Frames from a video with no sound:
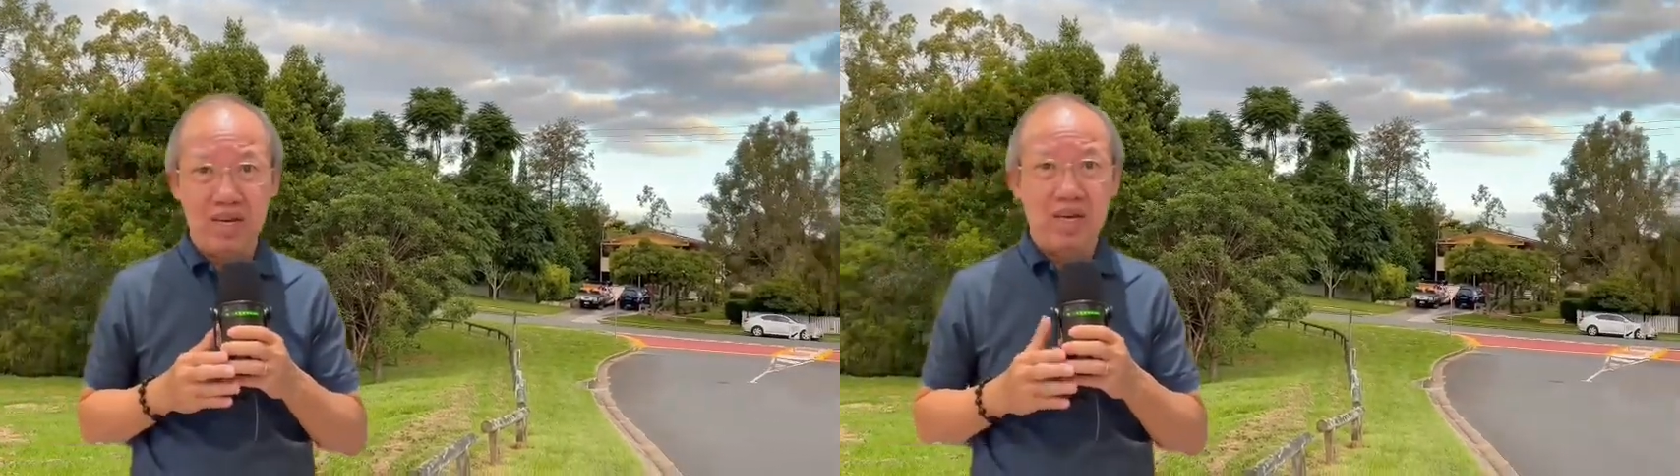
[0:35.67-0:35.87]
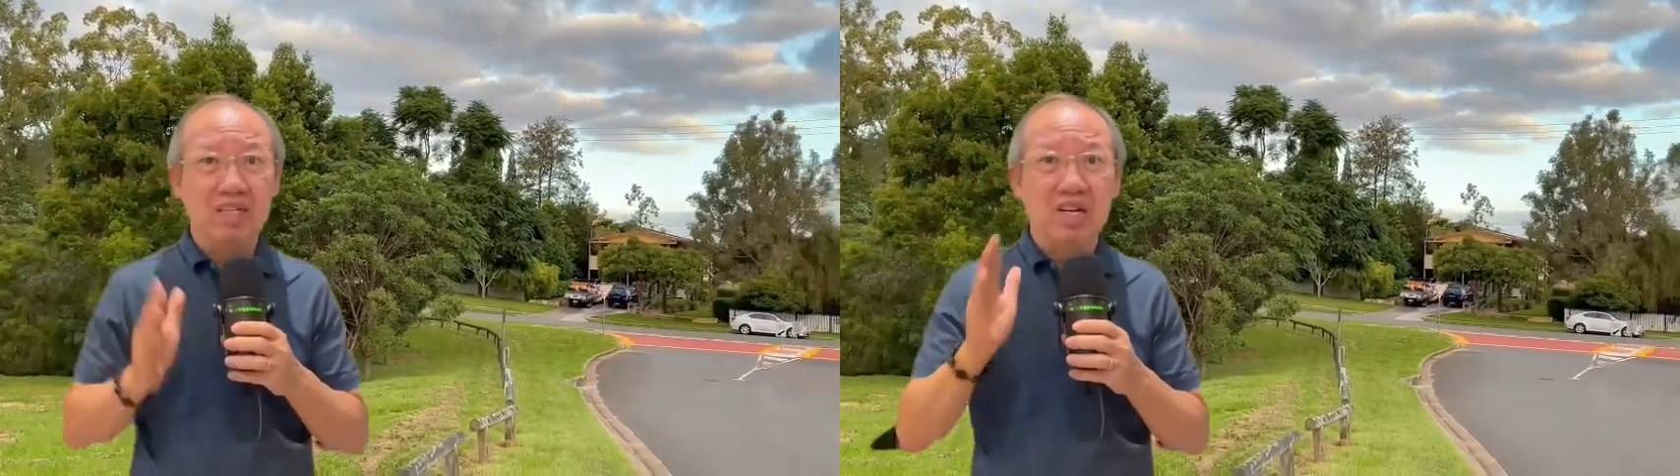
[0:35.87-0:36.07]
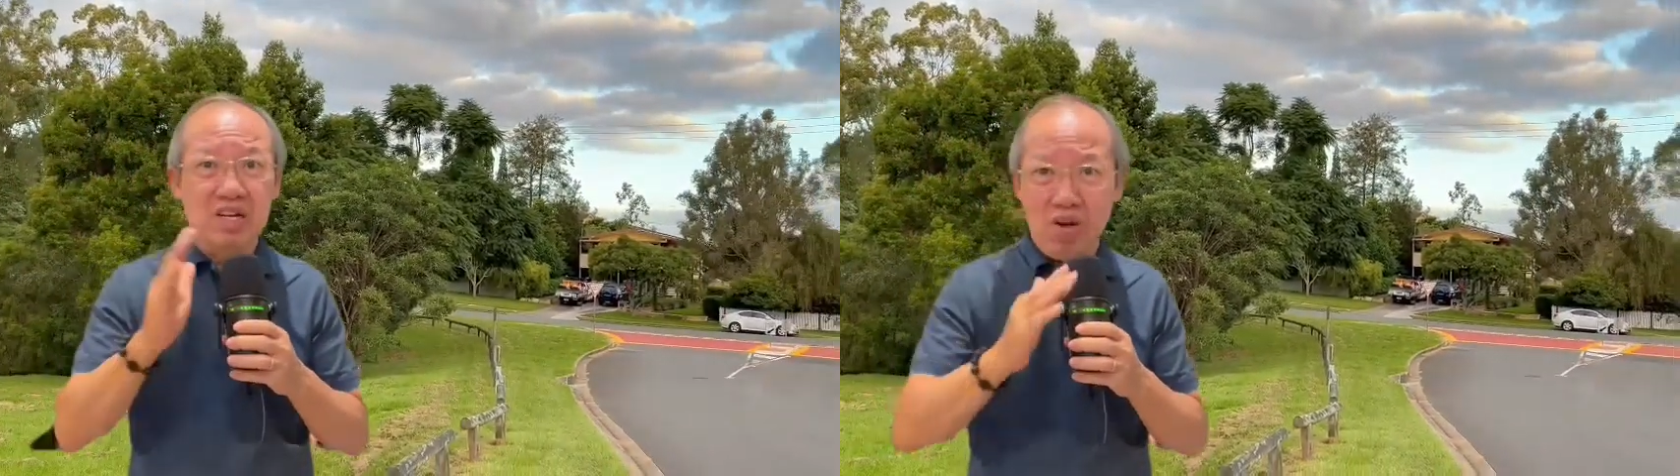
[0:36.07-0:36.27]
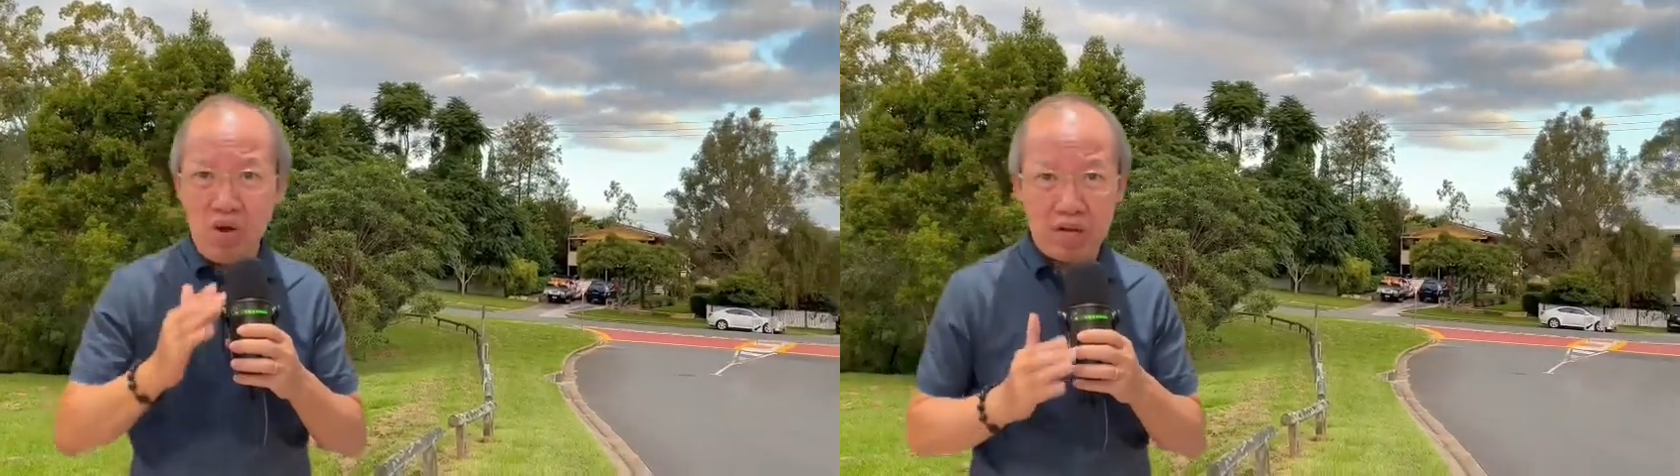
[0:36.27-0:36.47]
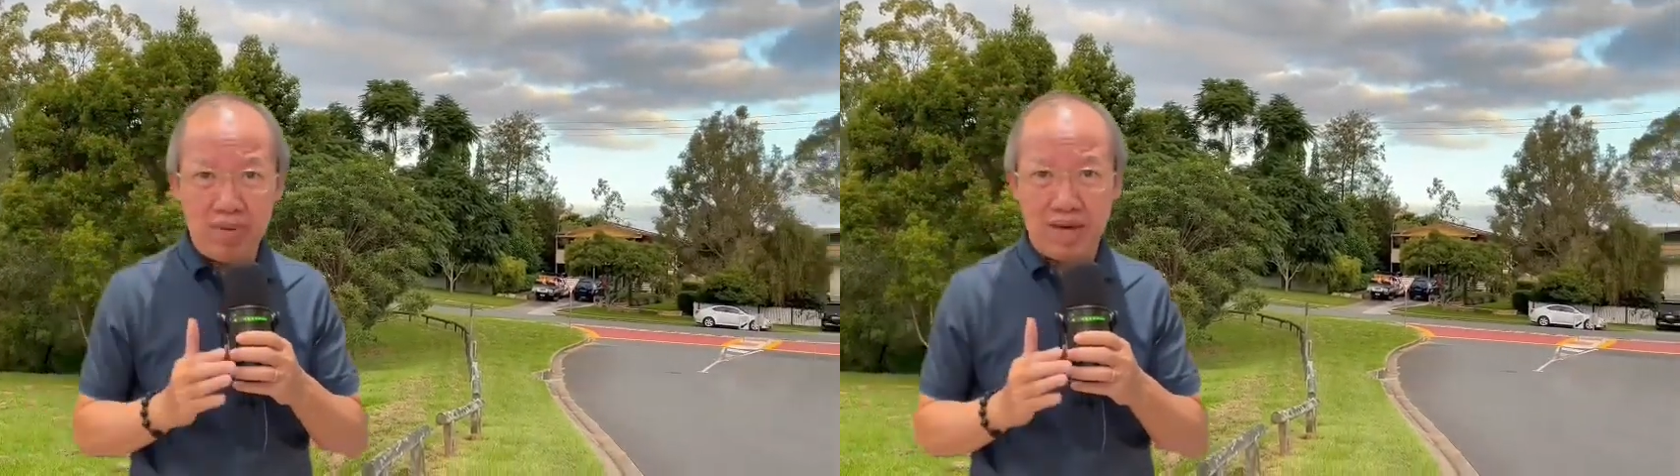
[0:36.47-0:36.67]
đừng lo
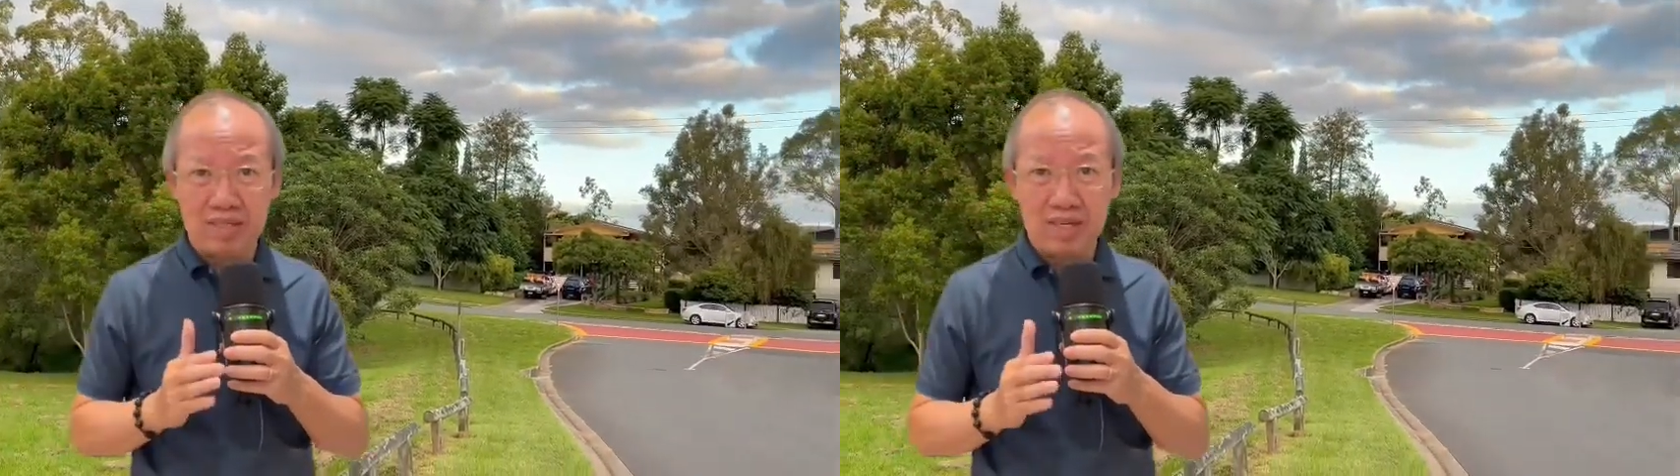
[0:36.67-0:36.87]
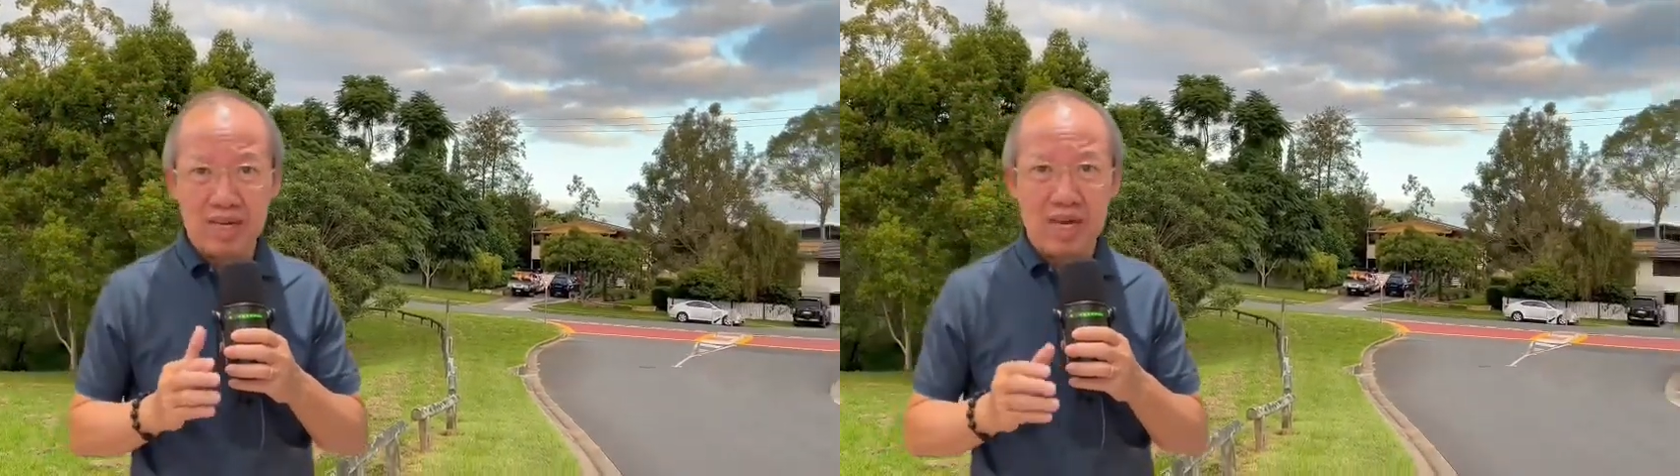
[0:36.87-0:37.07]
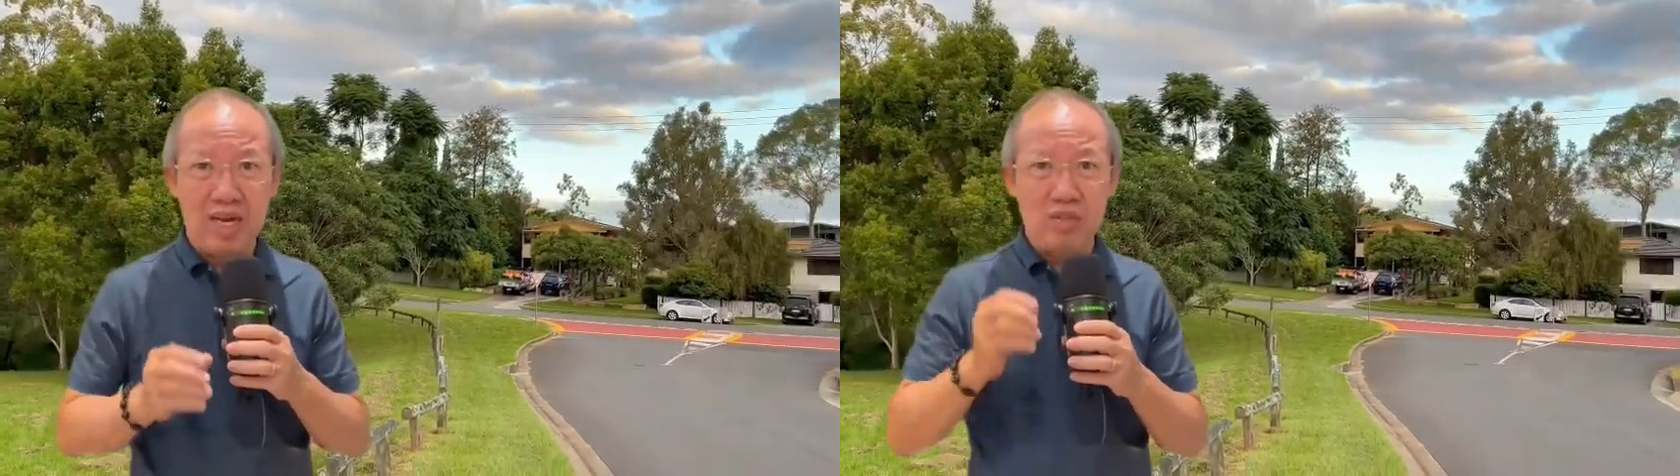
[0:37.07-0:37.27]
các bạn à,